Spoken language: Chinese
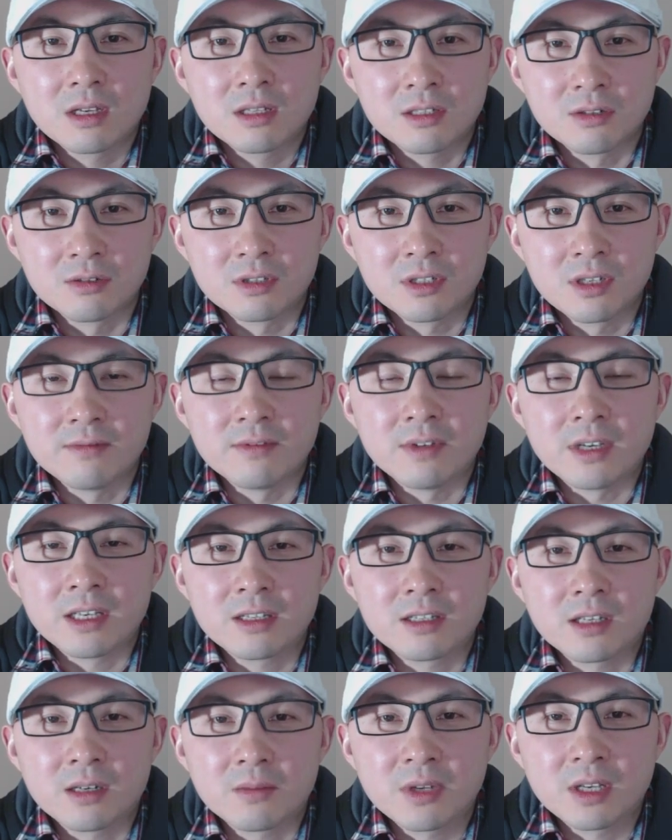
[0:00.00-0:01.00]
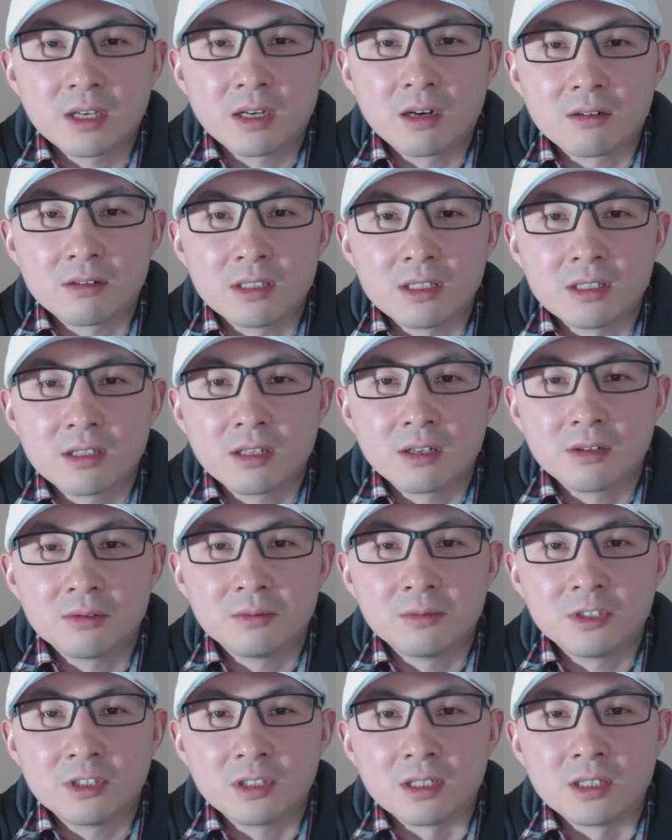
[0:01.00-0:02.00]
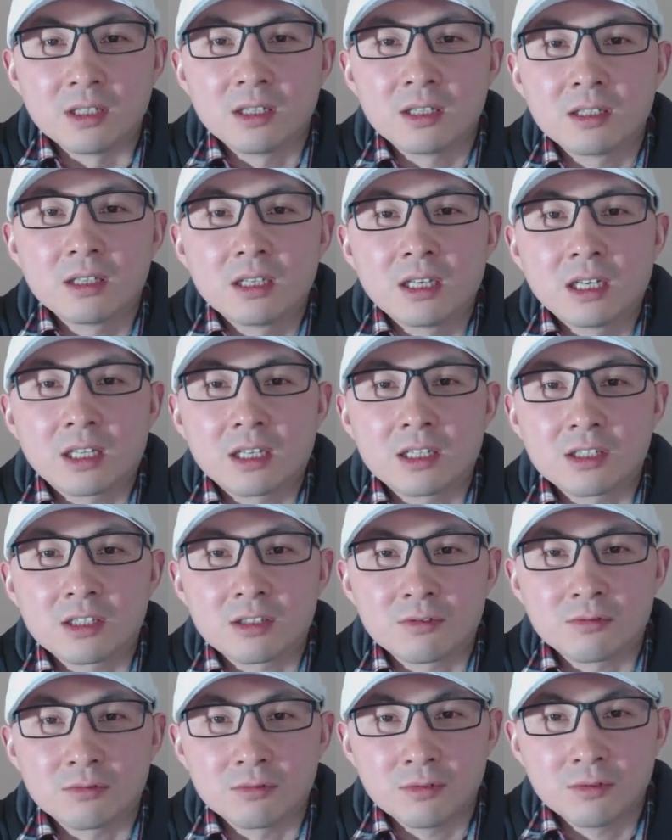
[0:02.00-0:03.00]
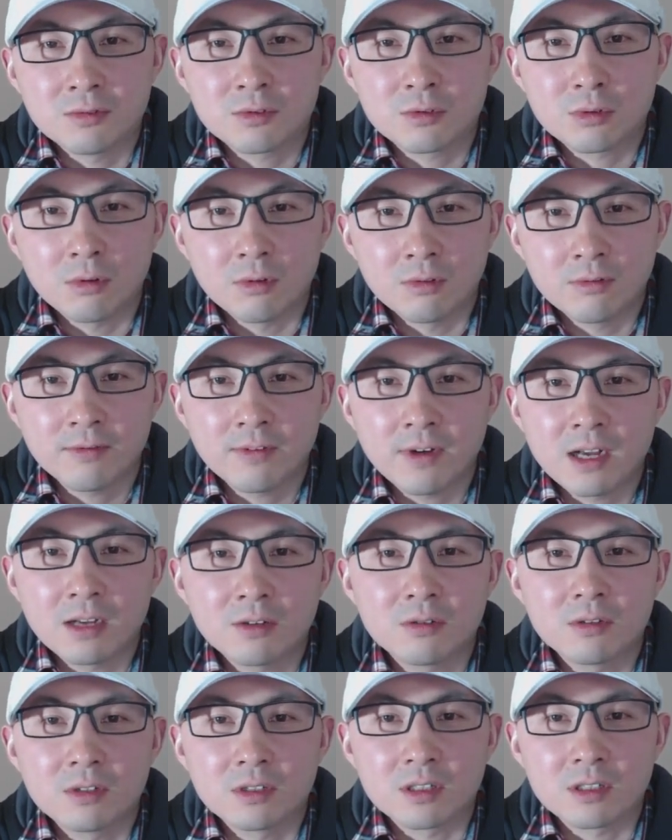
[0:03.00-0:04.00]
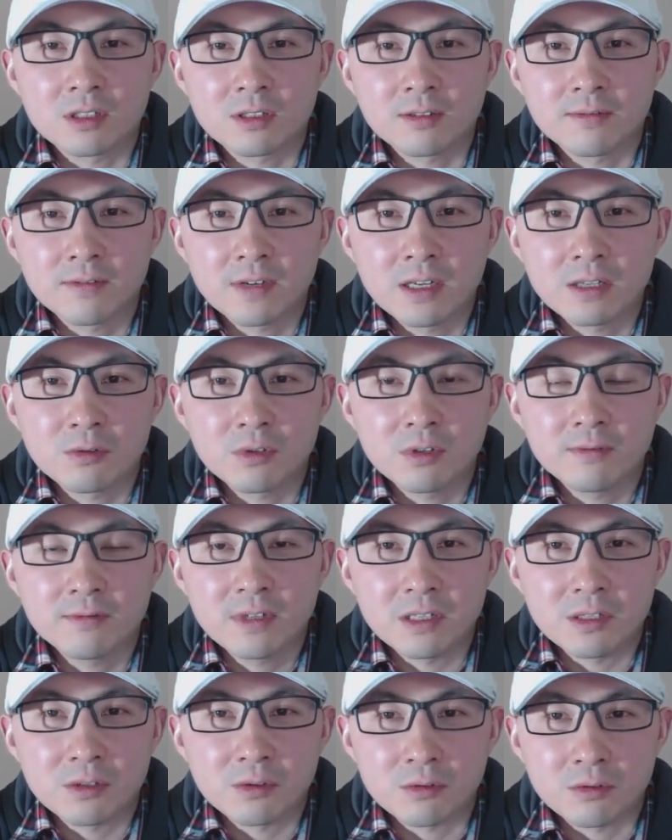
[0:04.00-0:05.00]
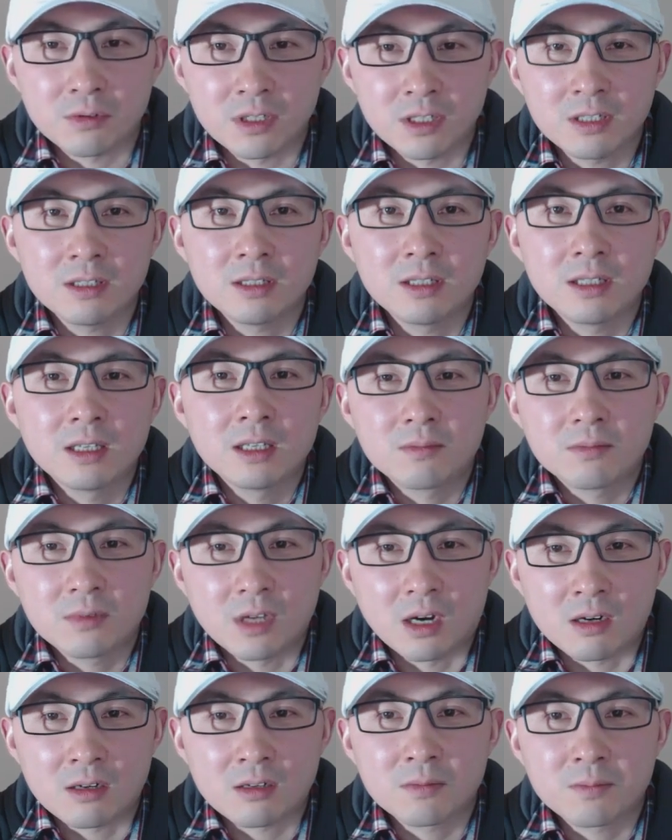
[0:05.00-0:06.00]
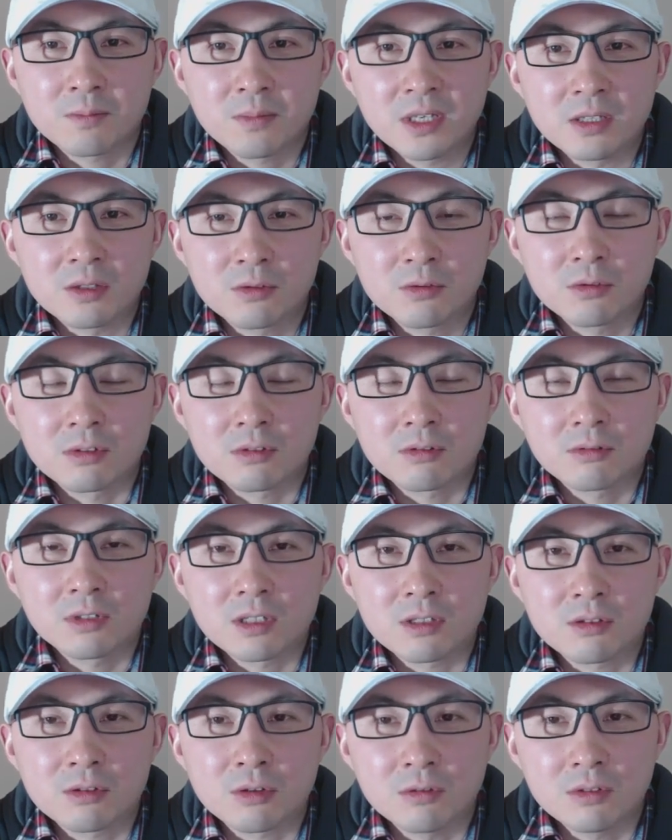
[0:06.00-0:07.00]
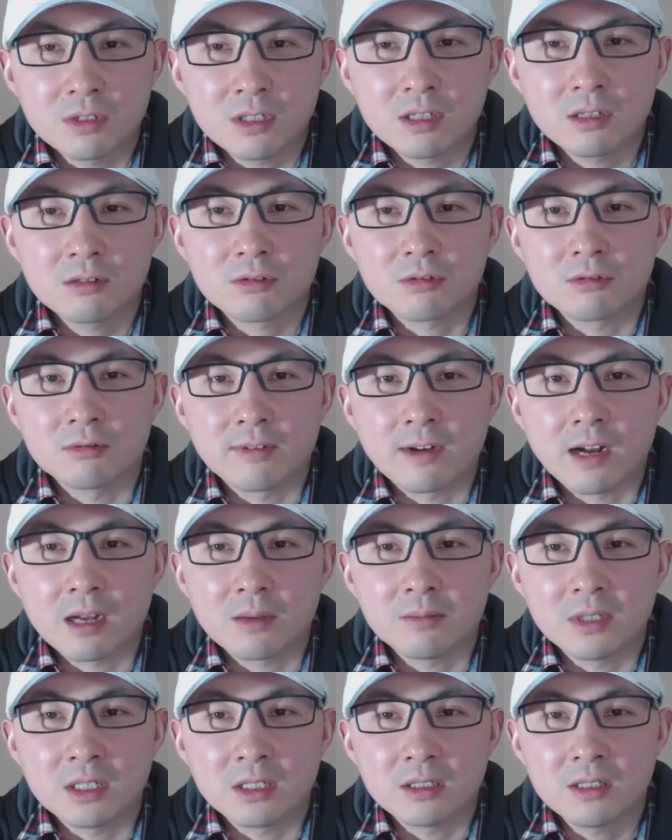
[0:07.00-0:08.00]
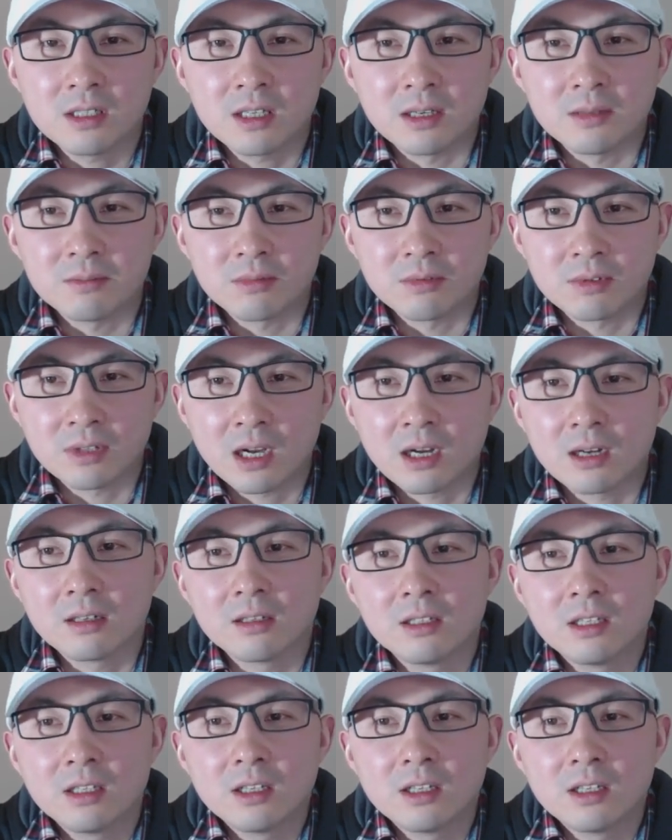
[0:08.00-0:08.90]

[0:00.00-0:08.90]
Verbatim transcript: 就认为这个被告人谢伦伯格他属于从犯或者是犯罪未遂而被作出的从轻处罚明显不当，